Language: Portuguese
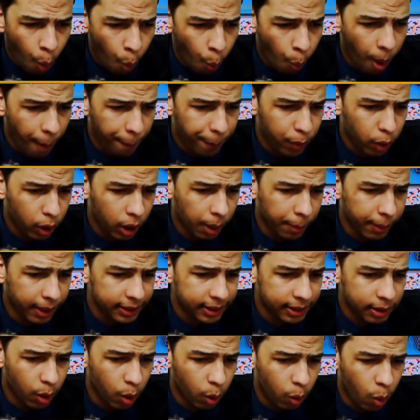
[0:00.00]
Uma
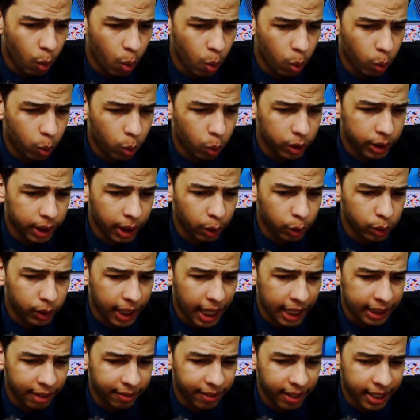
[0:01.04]
programação com conteúdo
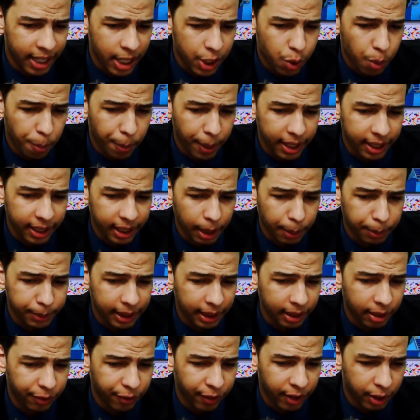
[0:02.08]
carnavalesco para ninguém
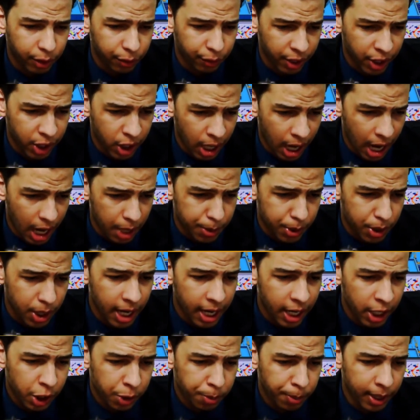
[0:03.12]
botar defeito. Fecha aspas,
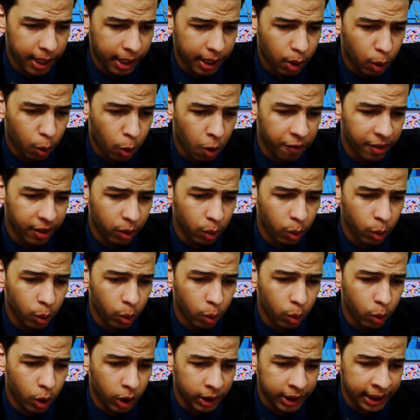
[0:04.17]
explica o, co
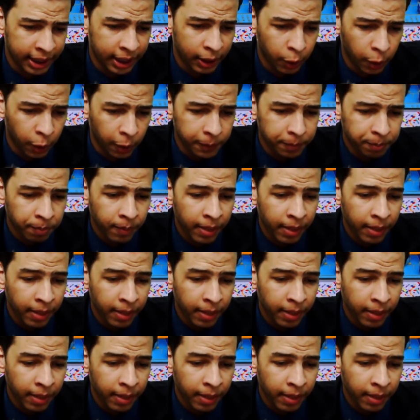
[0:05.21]
o coordenador